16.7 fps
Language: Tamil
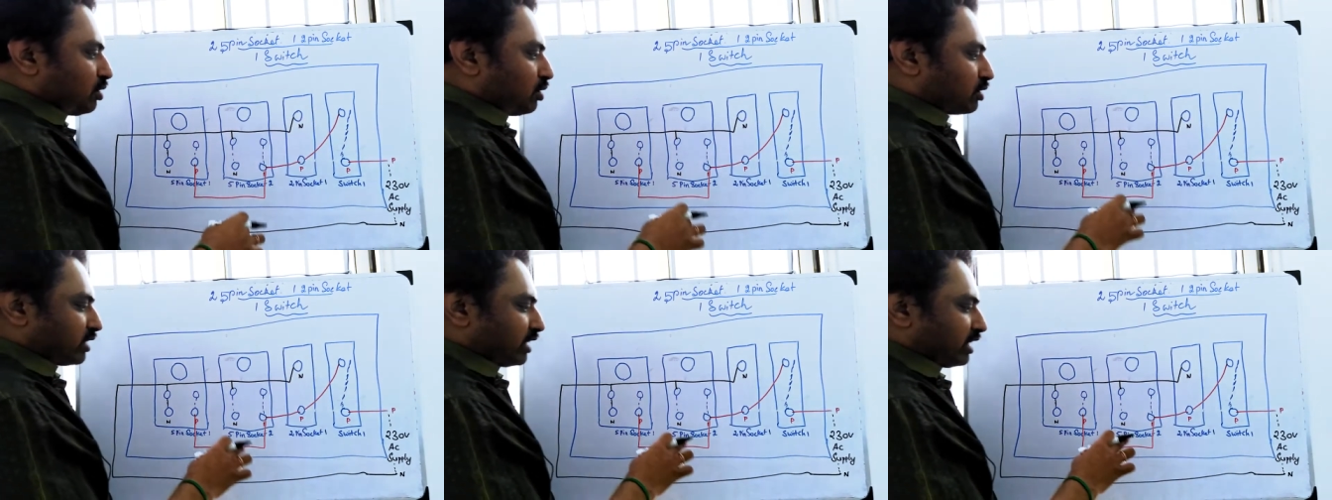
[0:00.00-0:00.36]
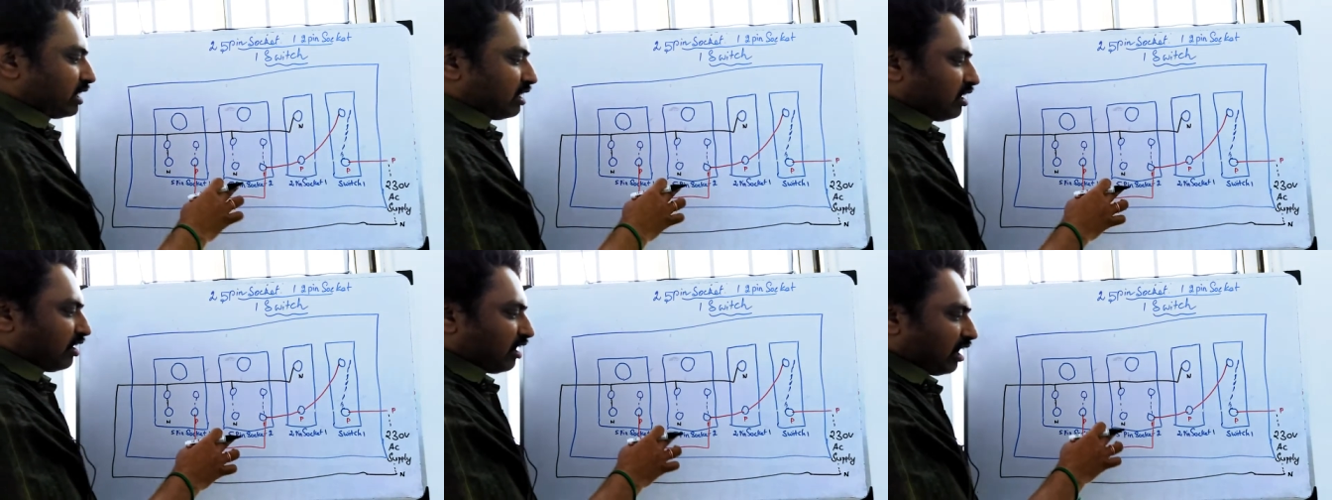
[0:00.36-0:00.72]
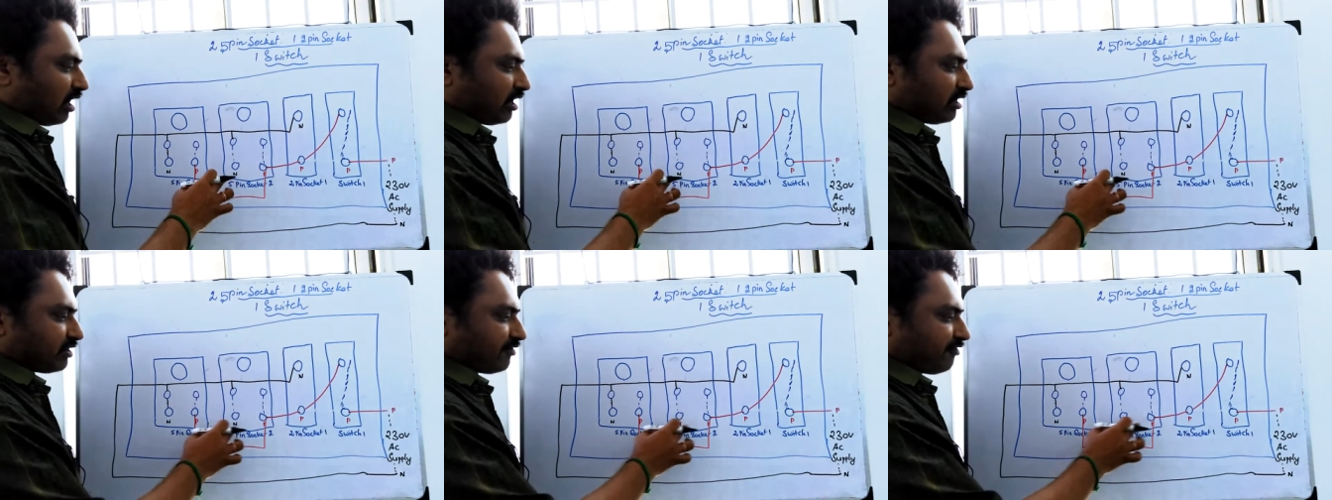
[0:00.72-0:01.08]
ஓகேங்களா
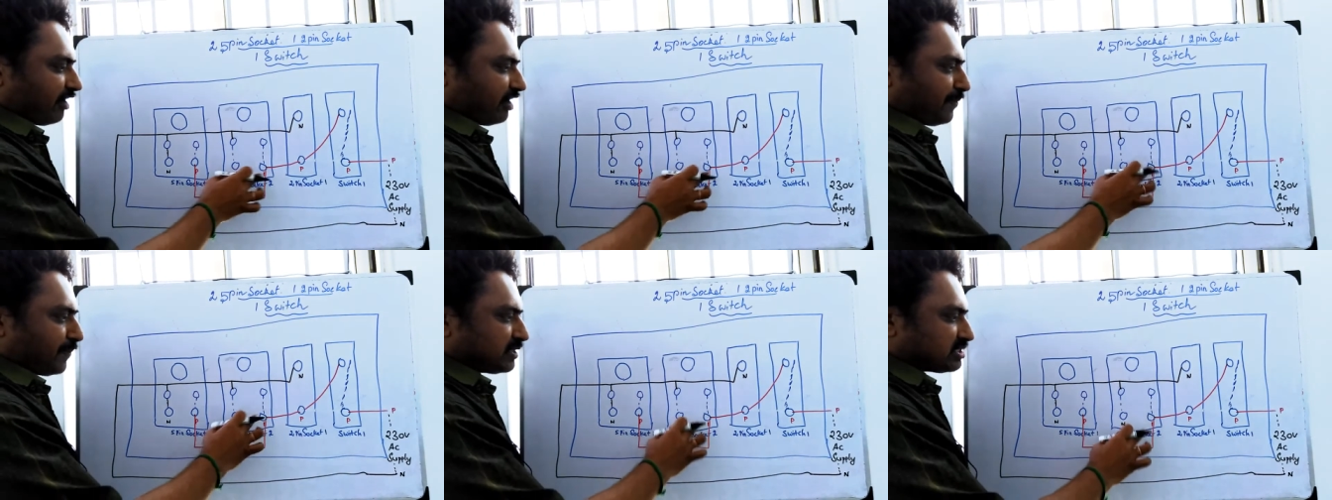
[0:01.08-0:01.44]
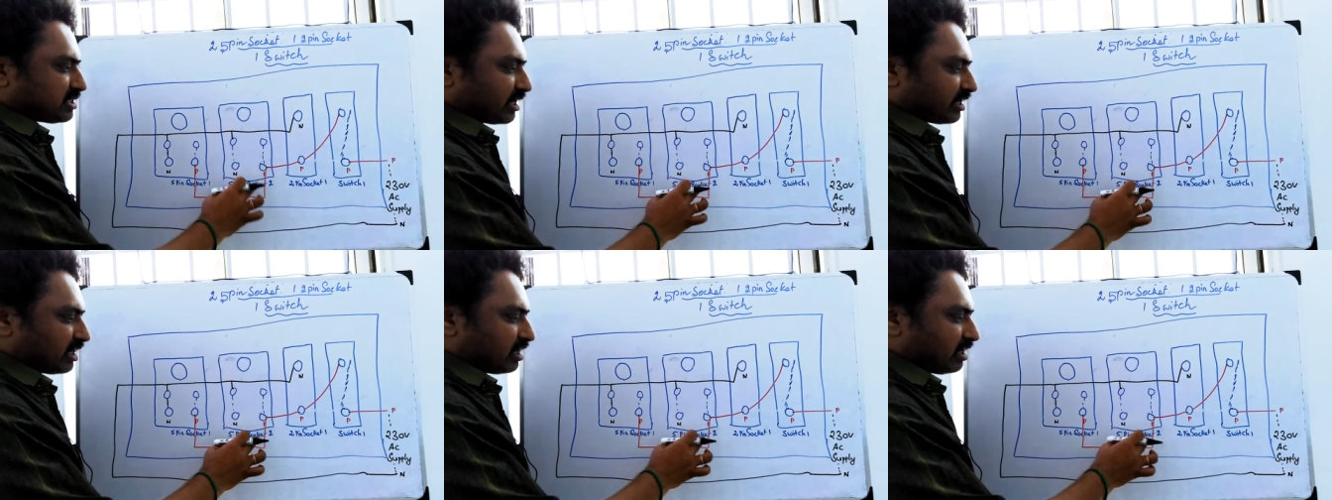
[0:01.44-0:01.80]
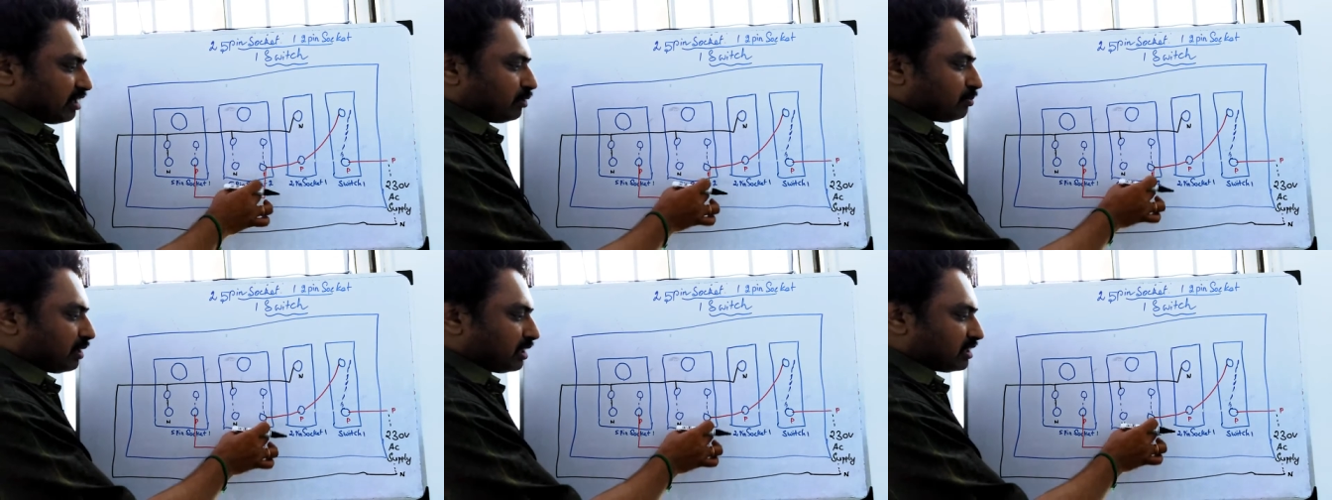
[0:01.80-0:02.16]
ஆனால் அந்த ஃபைவ் பின்
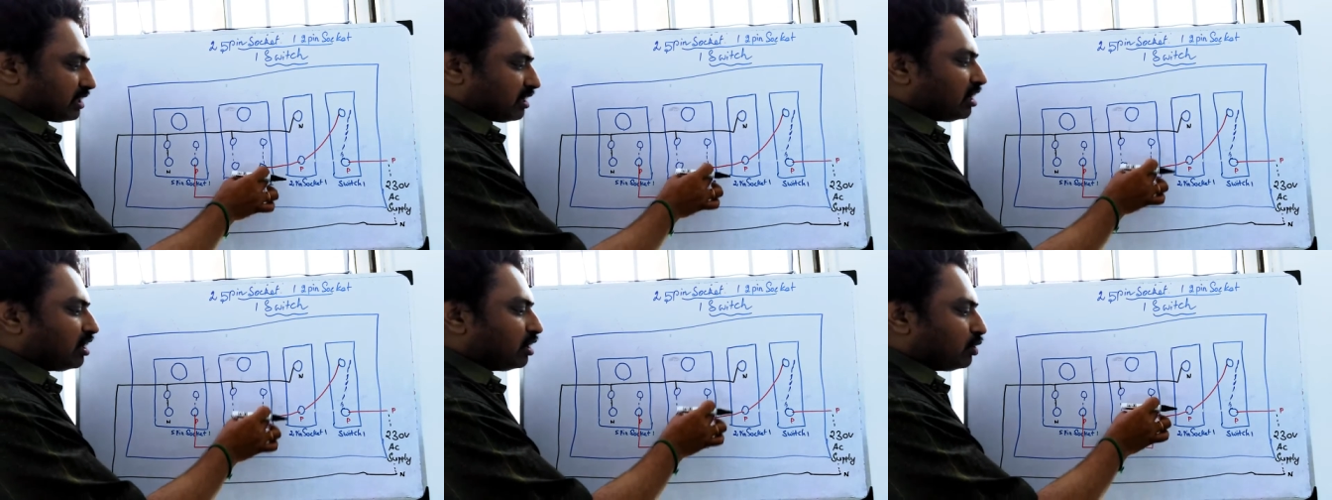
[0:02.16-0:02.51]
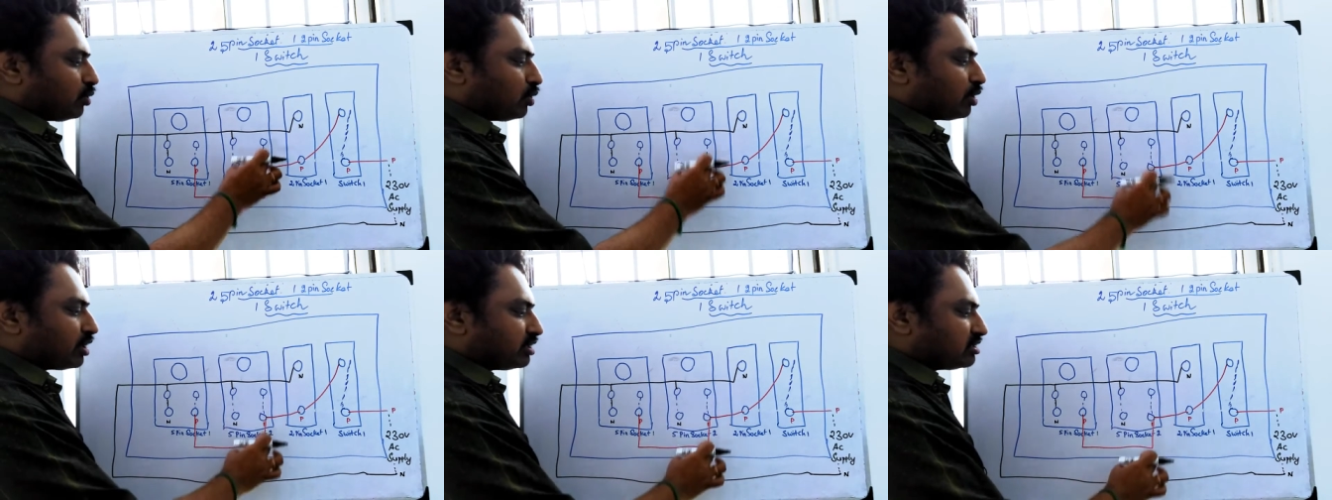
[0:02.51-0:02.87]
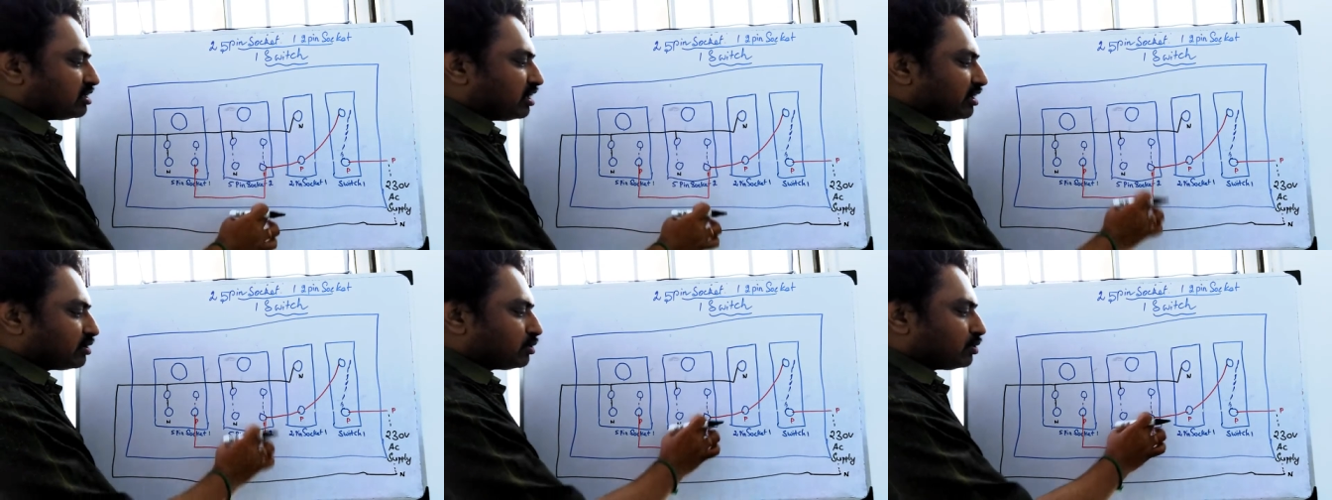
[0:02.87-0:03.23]
சாக்கெட்லேயும் பார்த்தீங்கன்னா ஒரு
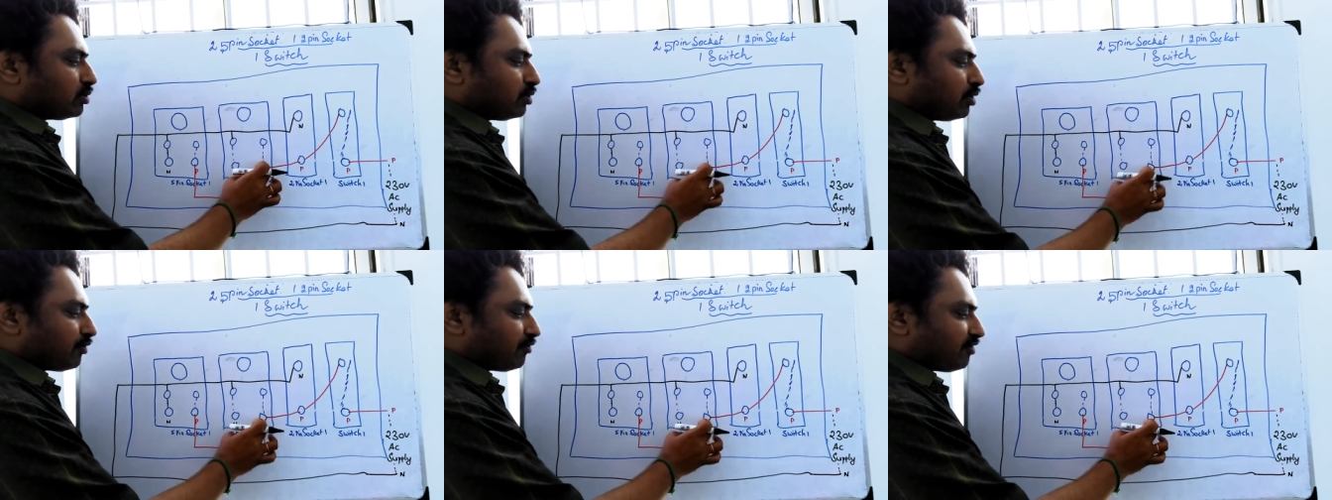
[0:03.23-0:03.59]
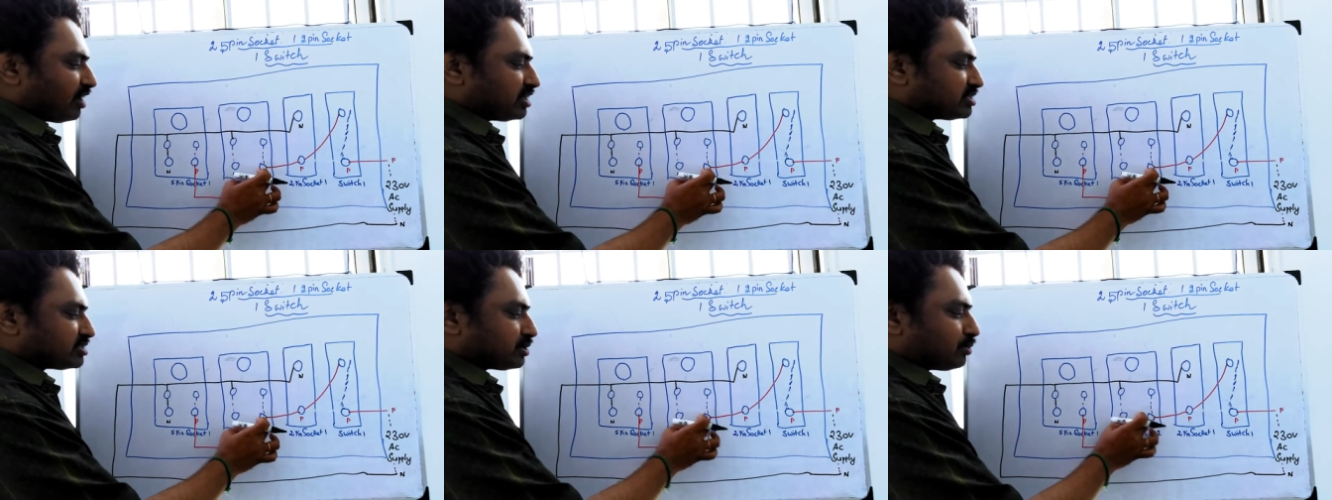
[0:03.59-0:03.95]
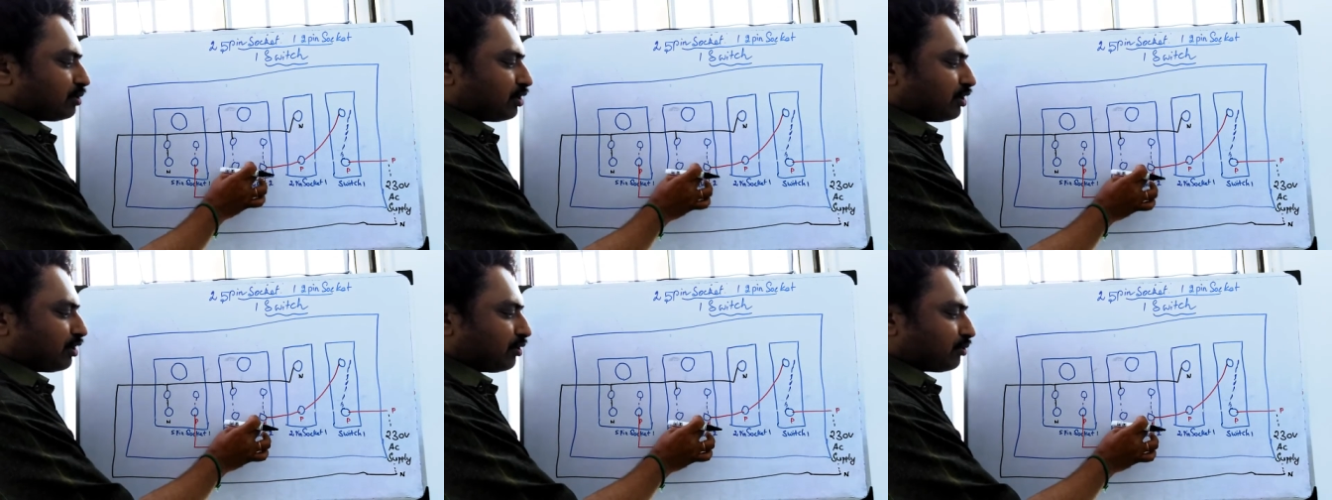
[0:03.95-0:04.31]
இதுலேயும் ஒரு ஃபேஸு
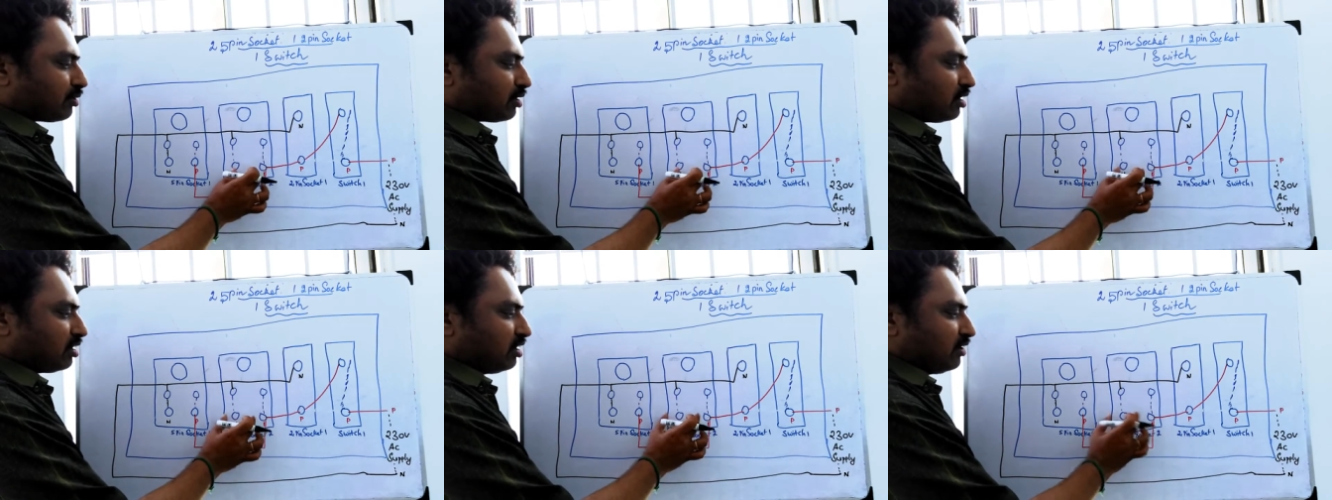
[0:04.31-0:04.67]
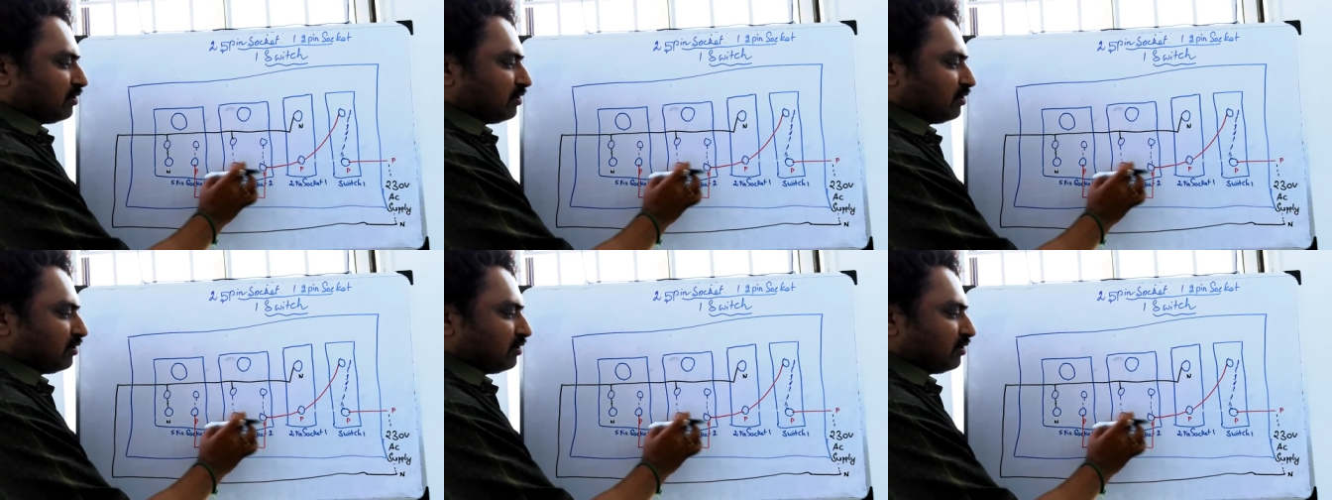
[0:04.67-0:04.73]
ஒரு நியூட்ரல்